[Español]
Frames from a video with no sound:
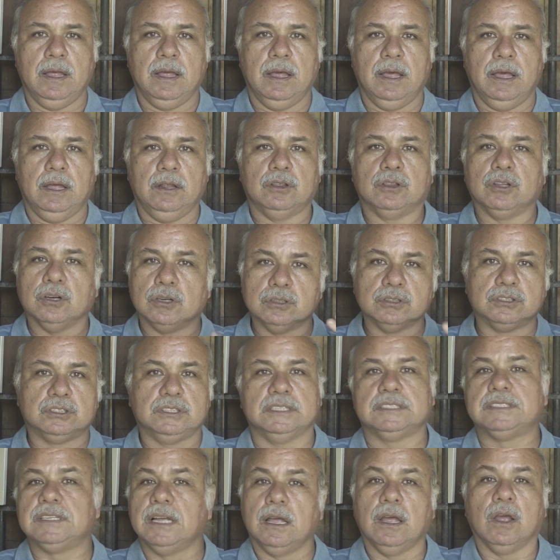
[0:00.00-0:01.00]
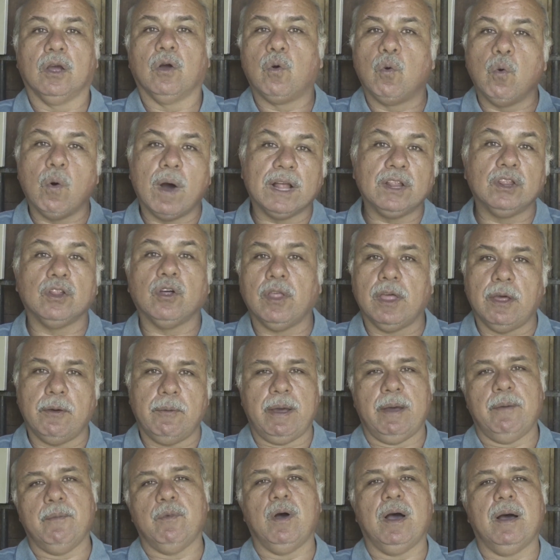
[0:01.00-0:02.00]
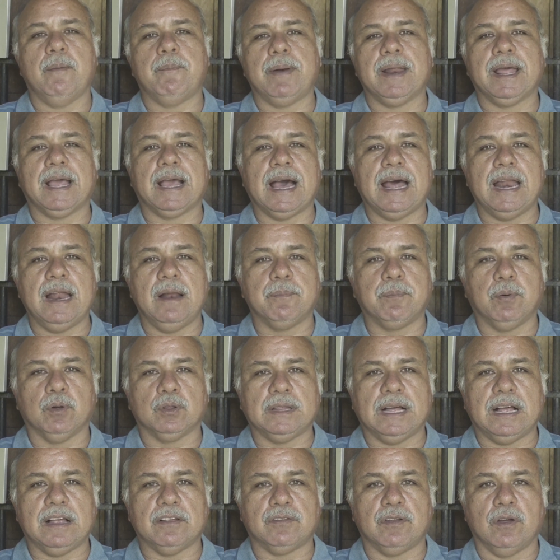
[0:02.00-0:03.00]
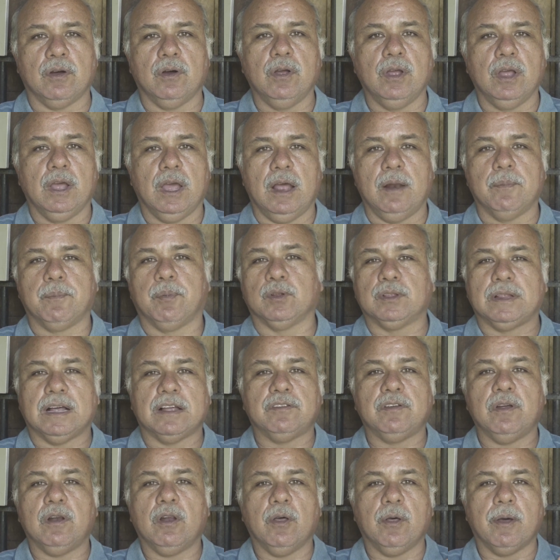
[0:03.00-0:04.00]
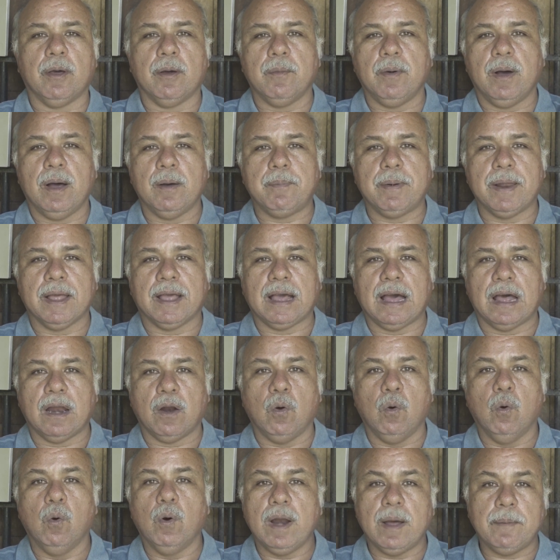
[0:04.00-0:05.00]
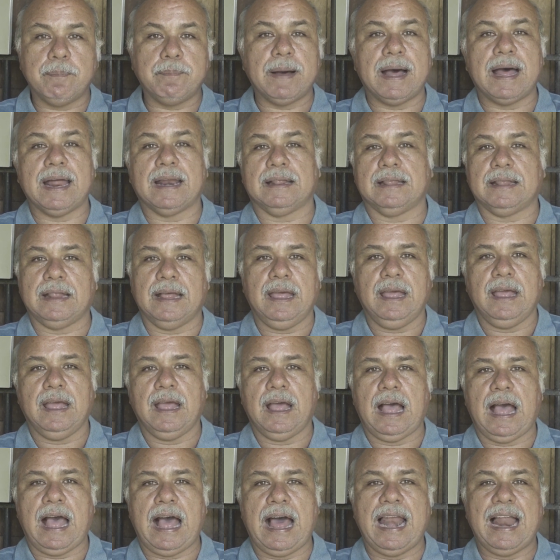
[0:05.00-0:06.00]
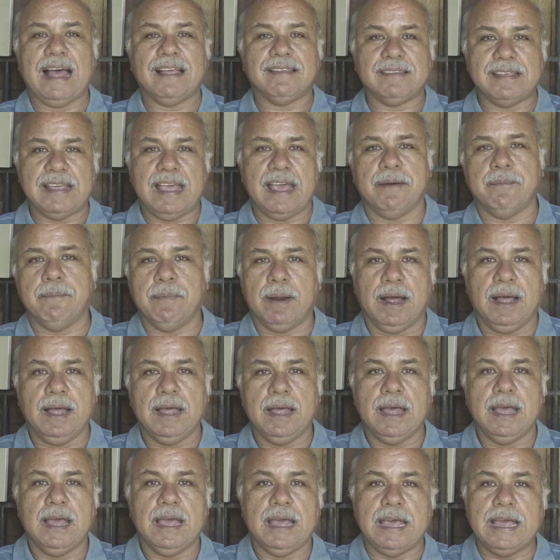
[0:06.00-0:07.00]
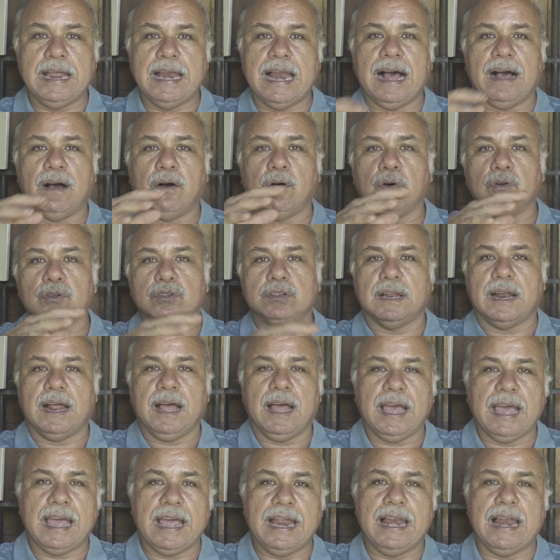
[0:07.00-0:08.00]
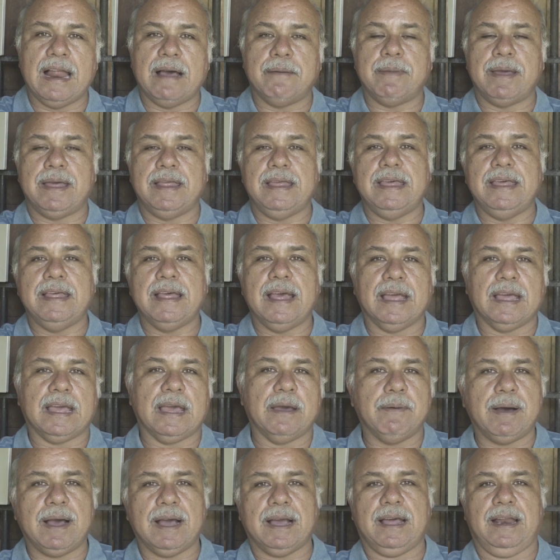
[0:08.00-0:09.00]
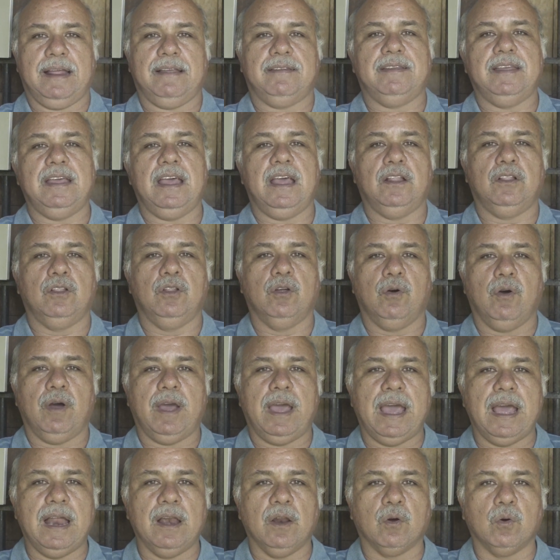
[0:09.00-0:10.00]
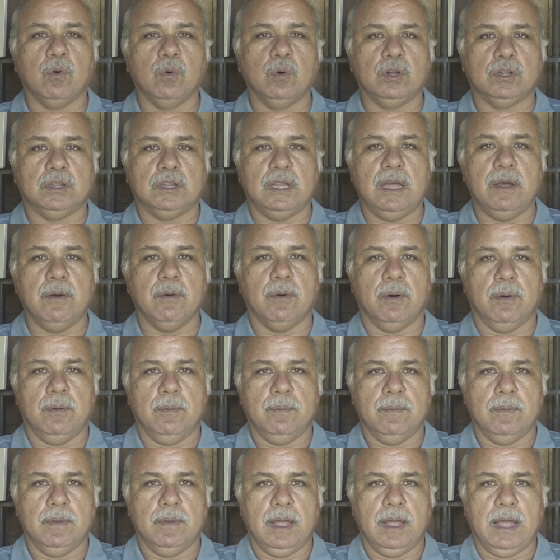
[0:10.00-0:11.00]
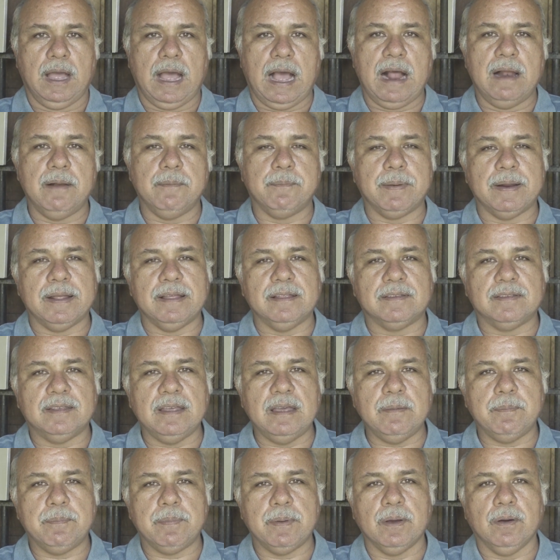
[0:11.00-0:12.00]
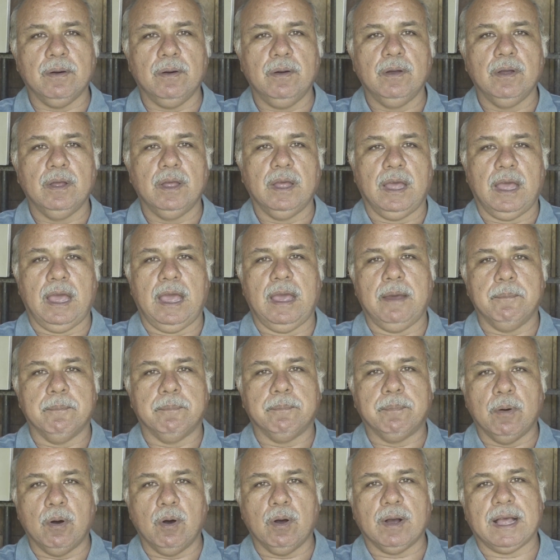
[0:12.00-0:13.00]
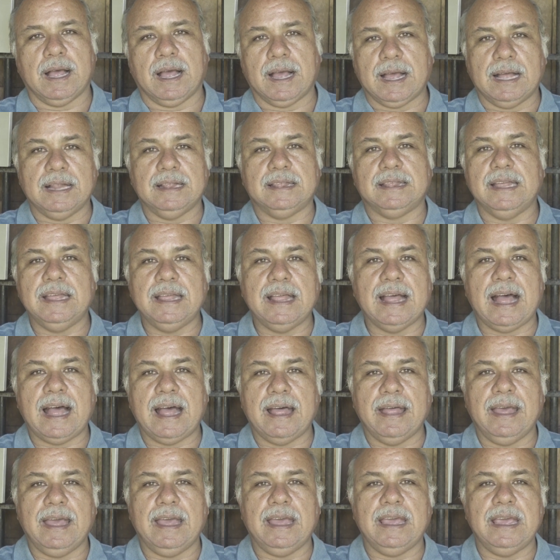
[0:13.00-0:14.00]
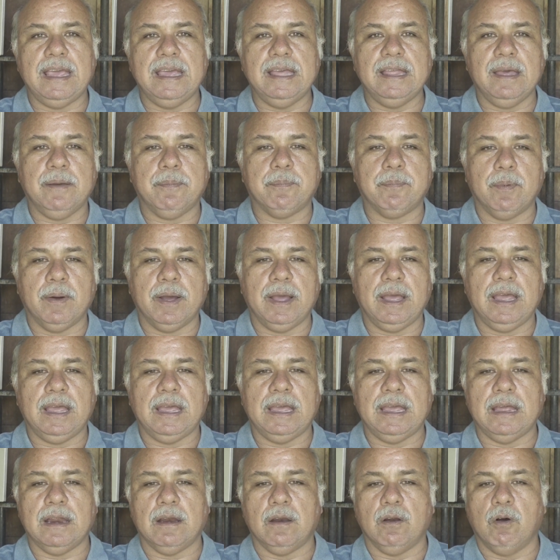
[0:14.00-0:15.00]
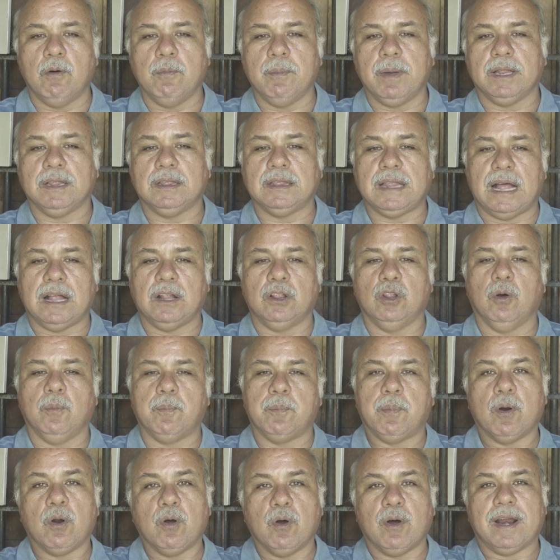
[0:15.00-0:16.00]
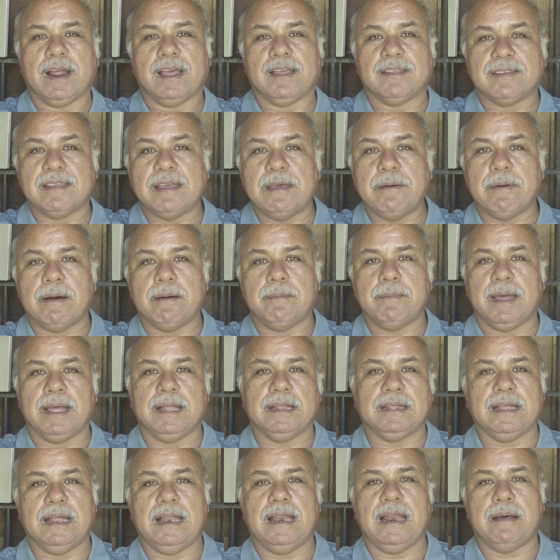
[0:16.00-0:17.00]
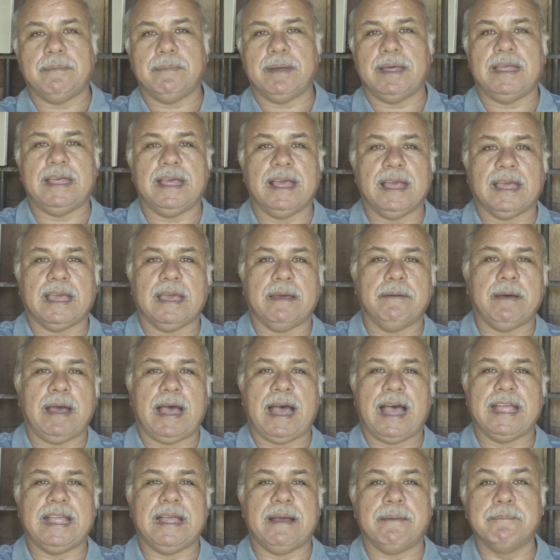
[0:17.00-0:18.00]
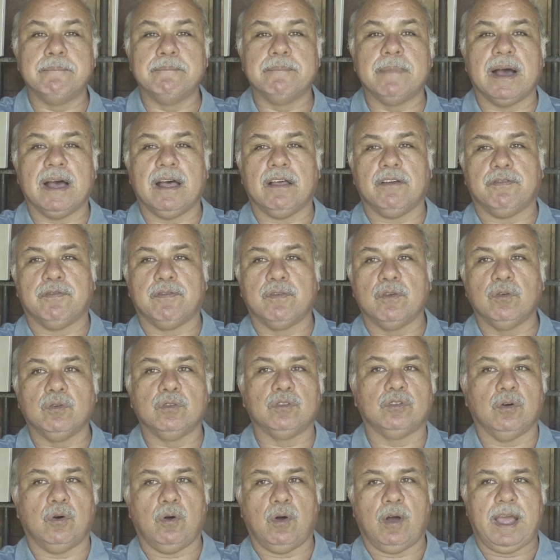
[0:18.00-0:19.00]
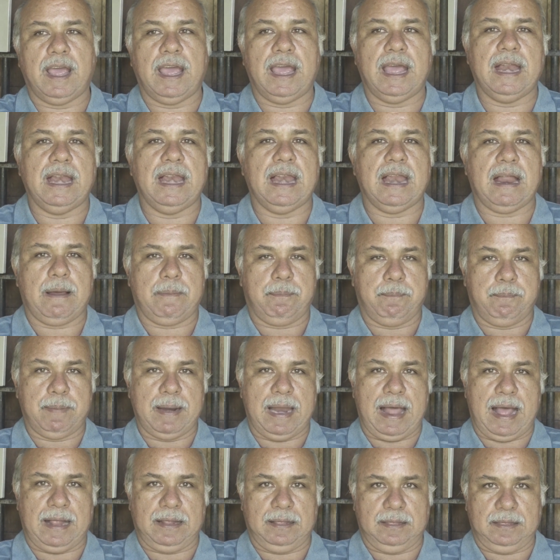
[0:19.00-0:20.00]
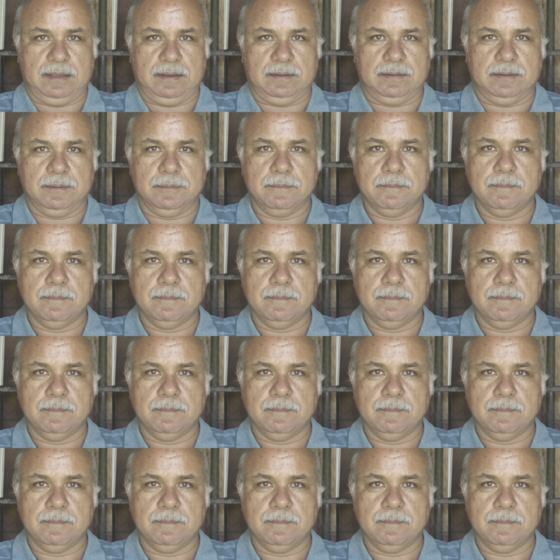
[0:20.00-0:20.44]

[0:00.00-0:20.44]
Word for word: Entonces, ¿Cuándo debemos aplicar el potasio? El potasio lo debemos aplicar una parte a la siembra y la otra en la medida en que va creciendo el cultivo. Al principio en pocas cantidades y después irlo aumentando progresivamente en la medida en que haya más frutos en las plantas.